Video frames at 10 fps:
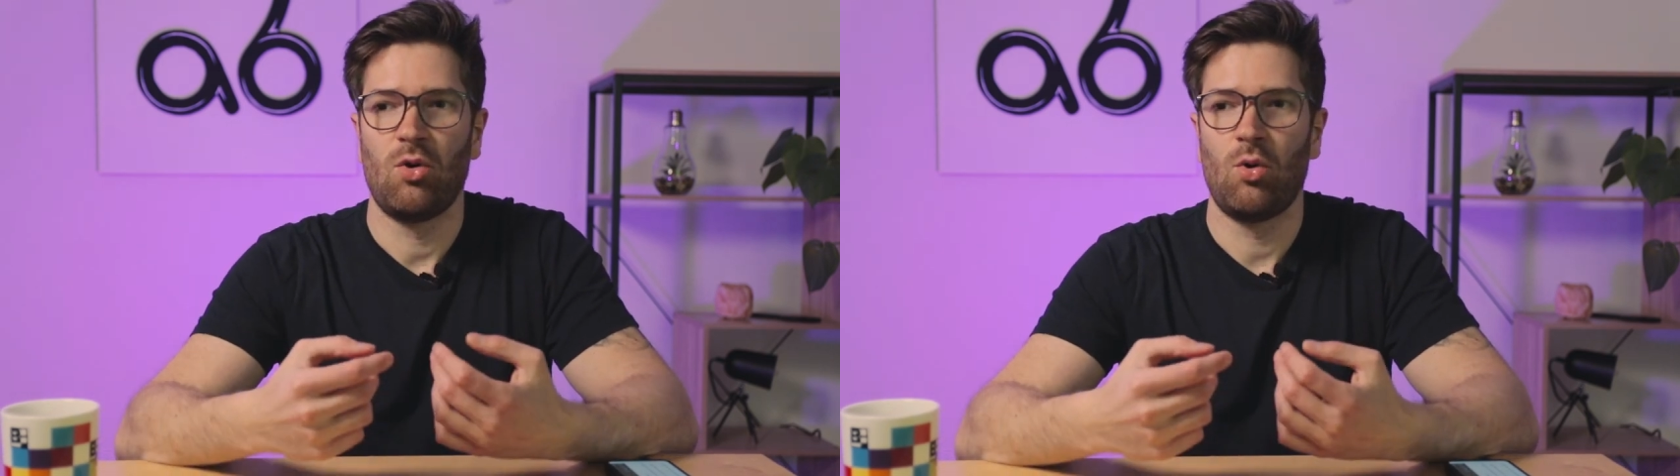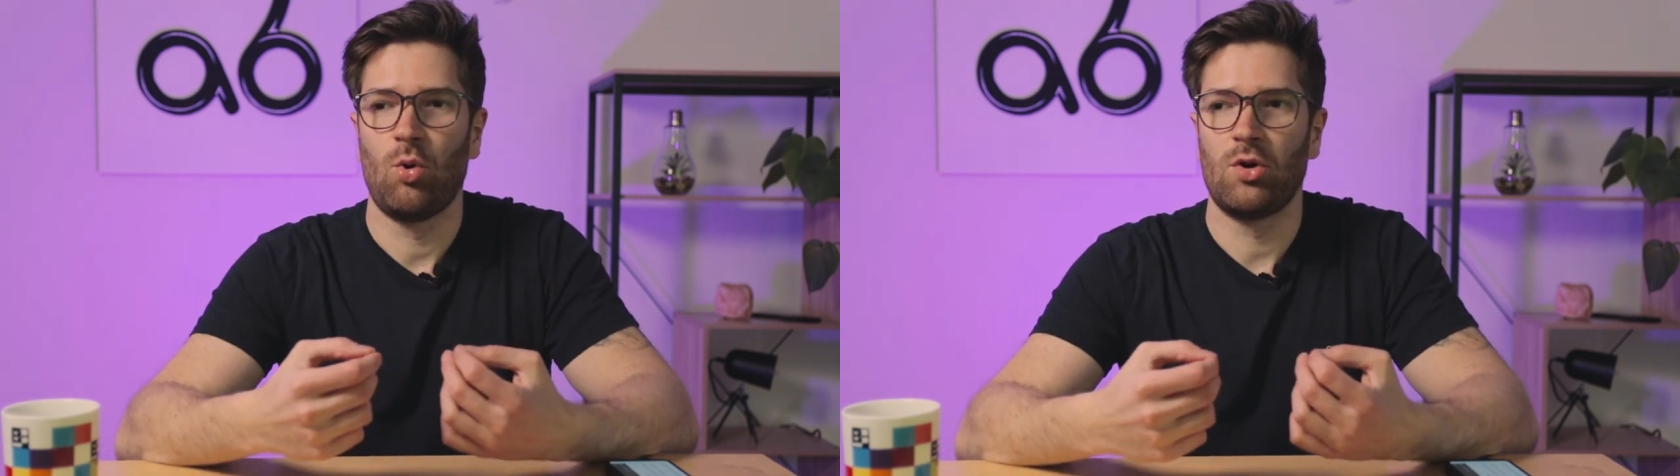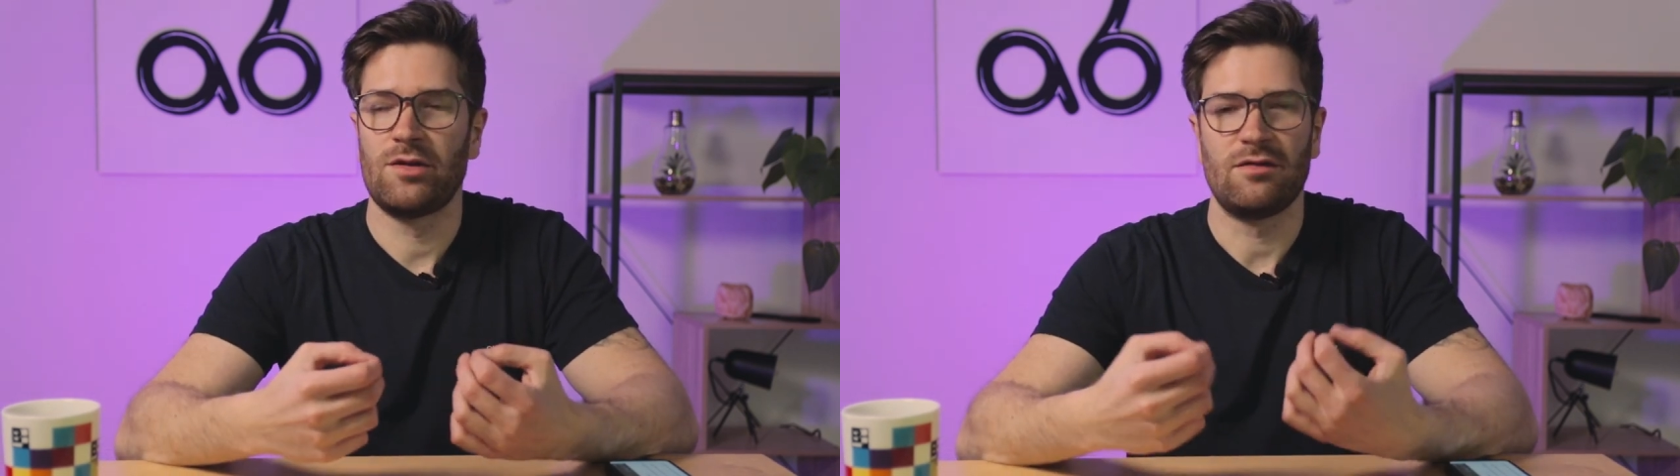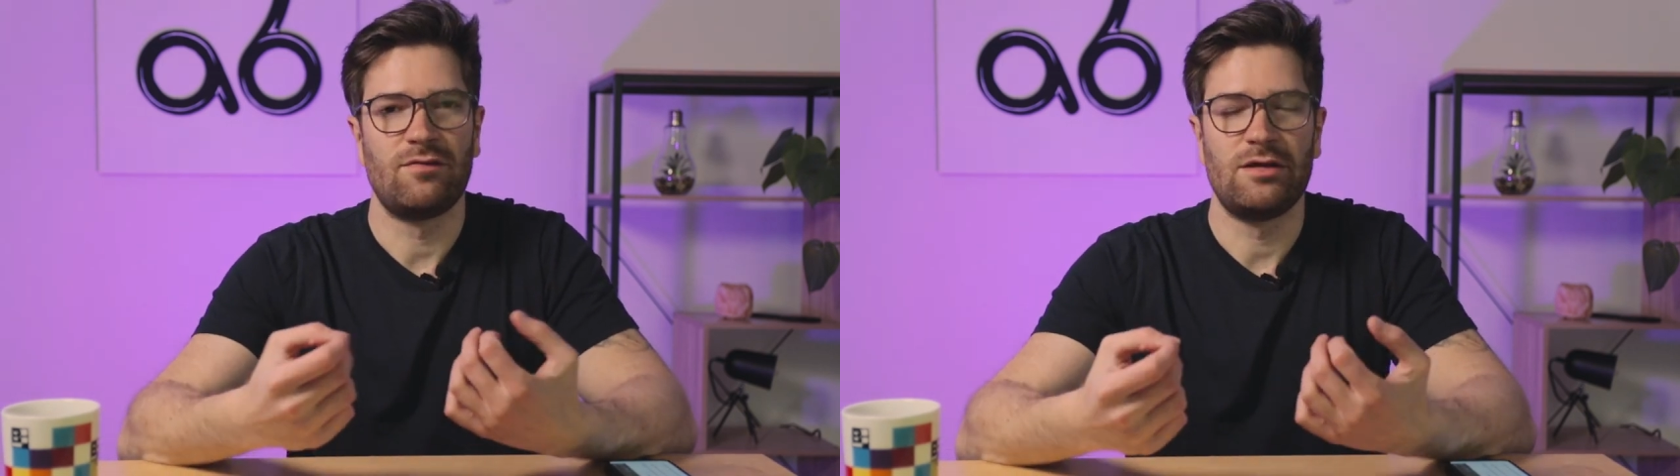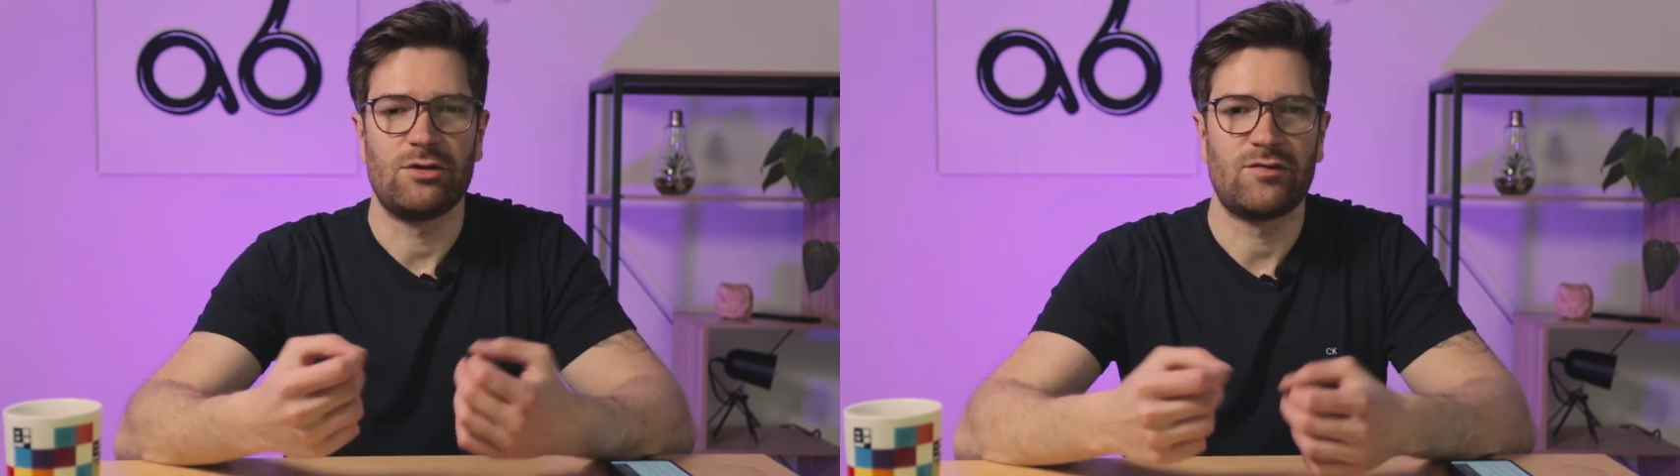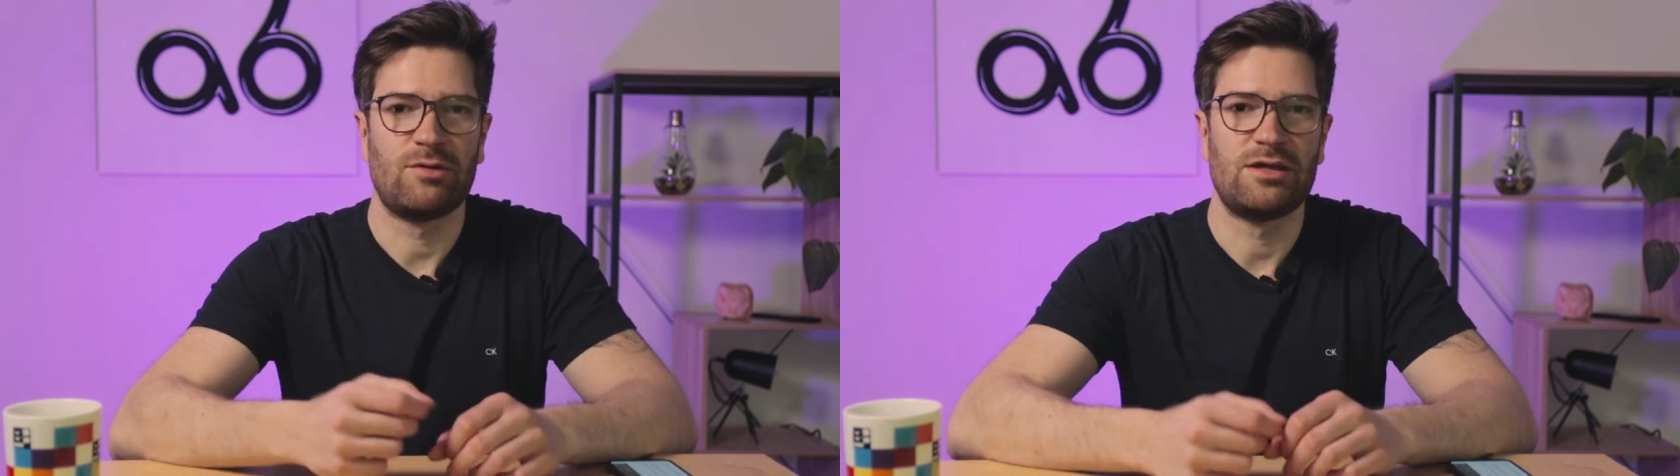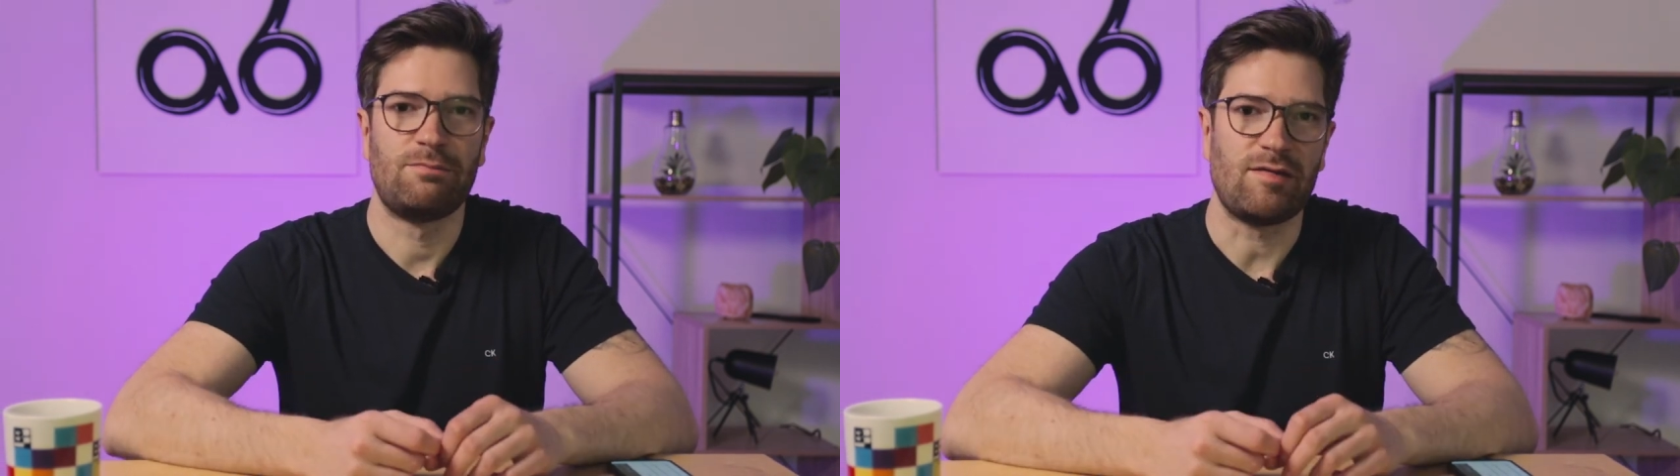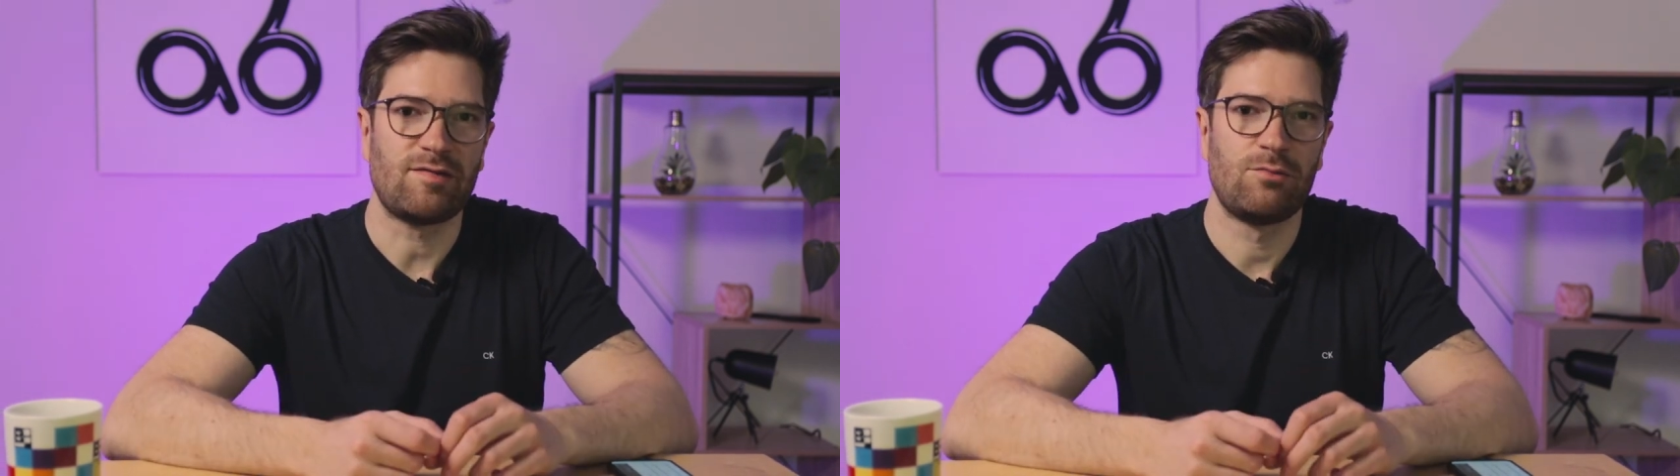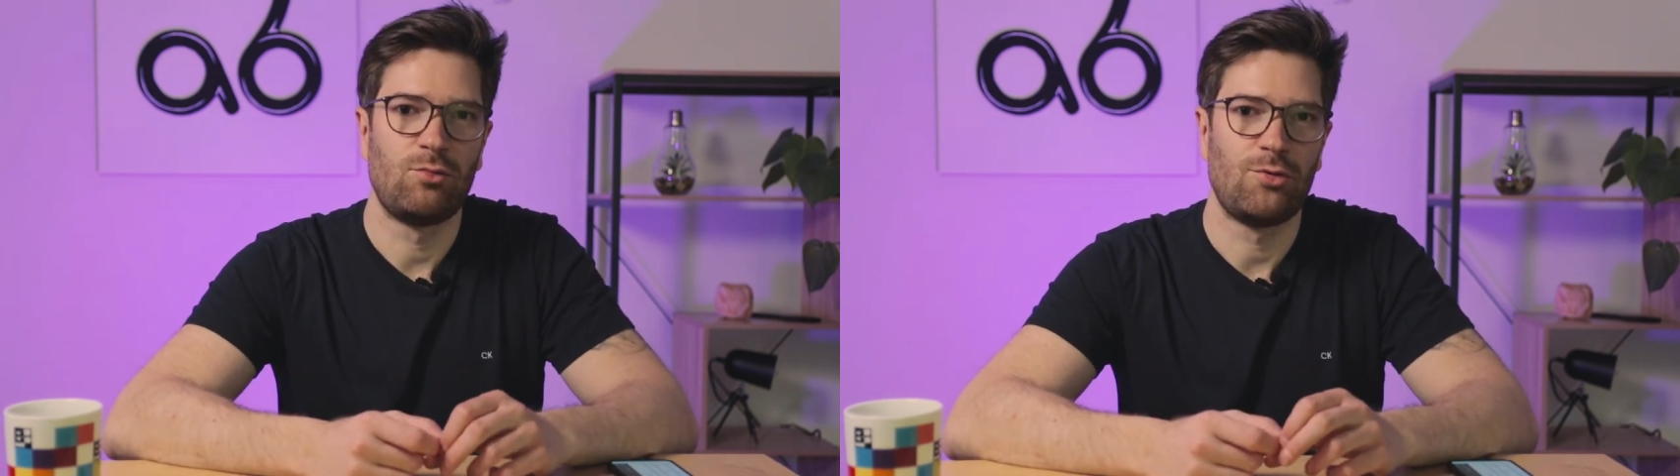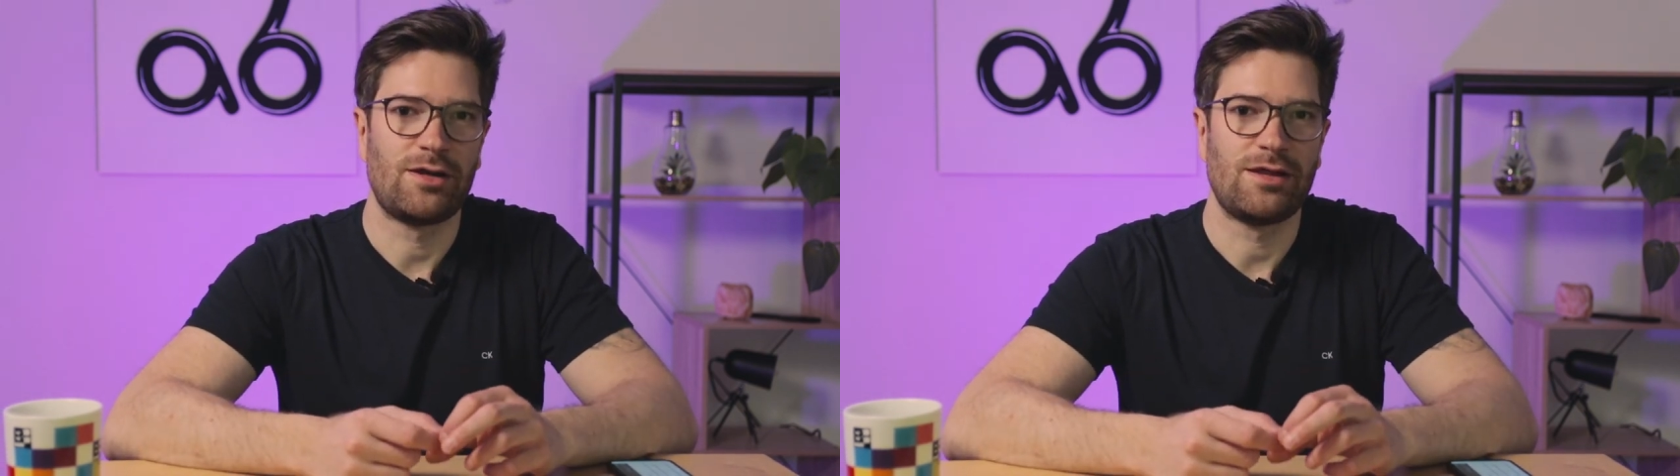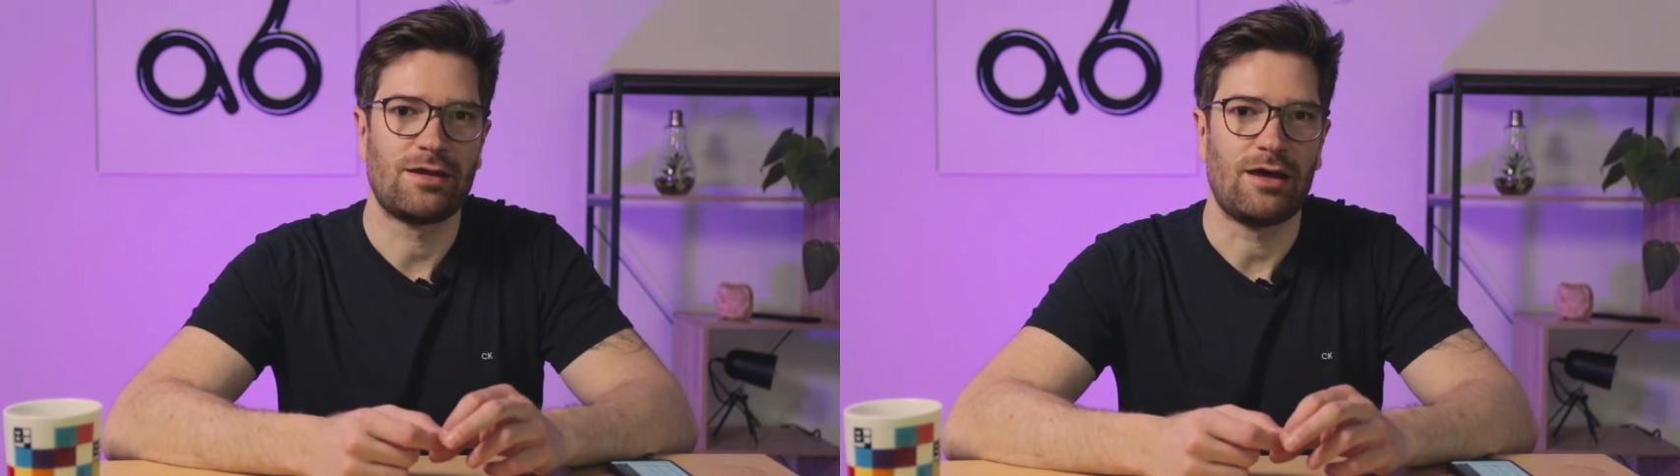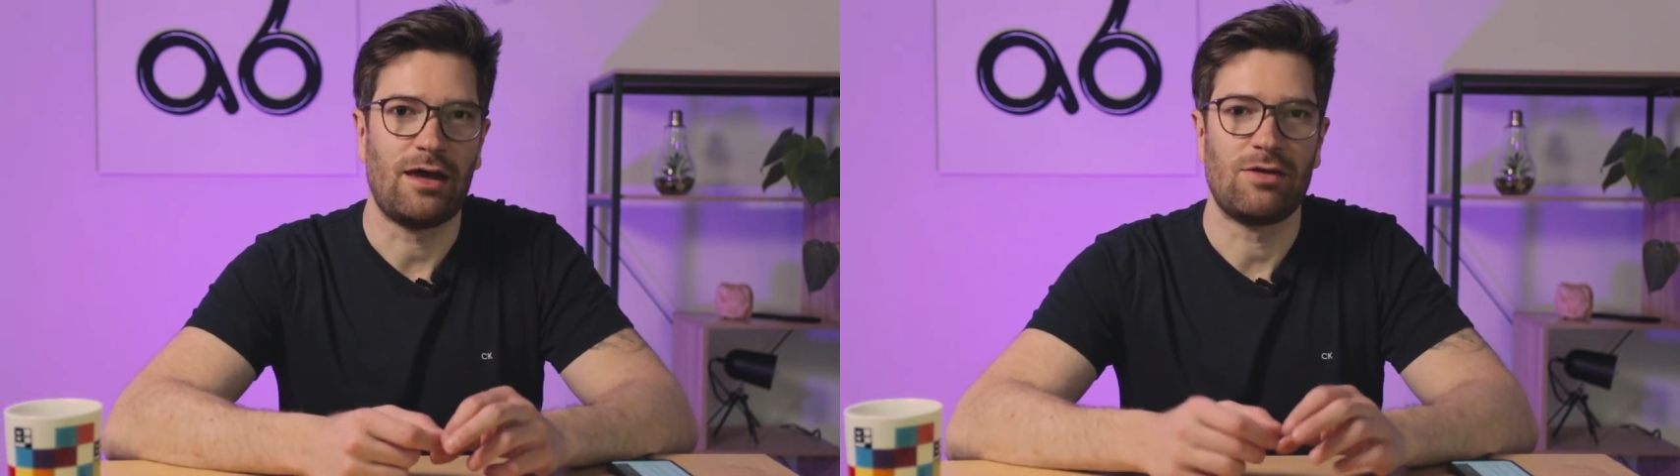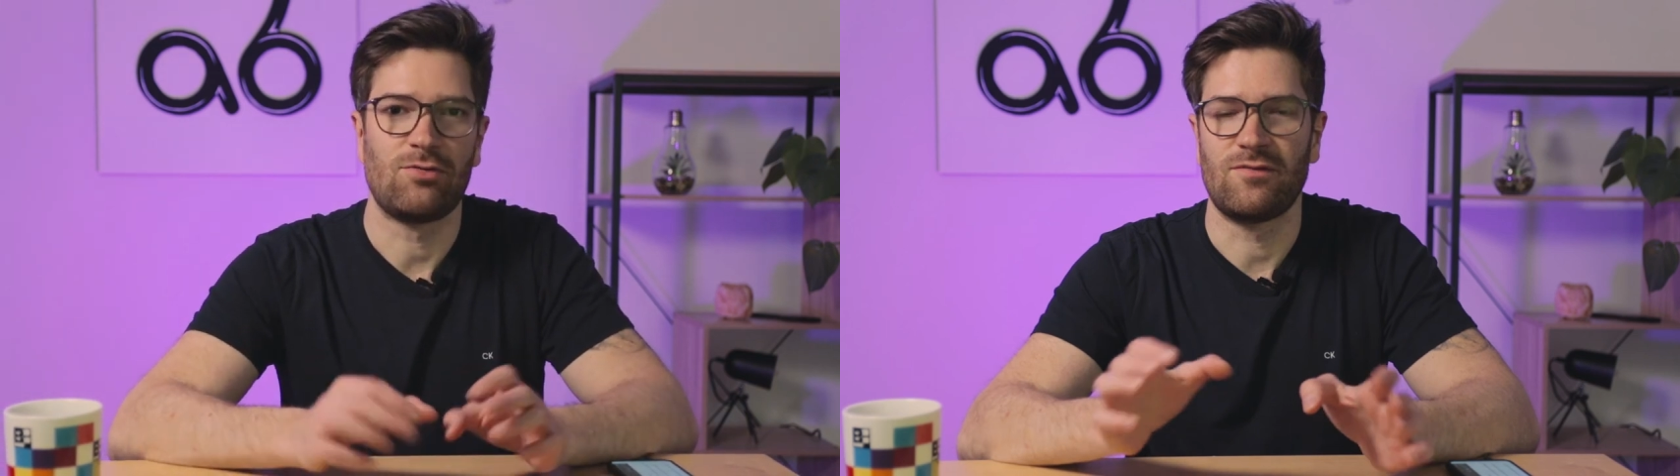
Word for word: Und dann finde ich, ist immer die beste Möglichkeit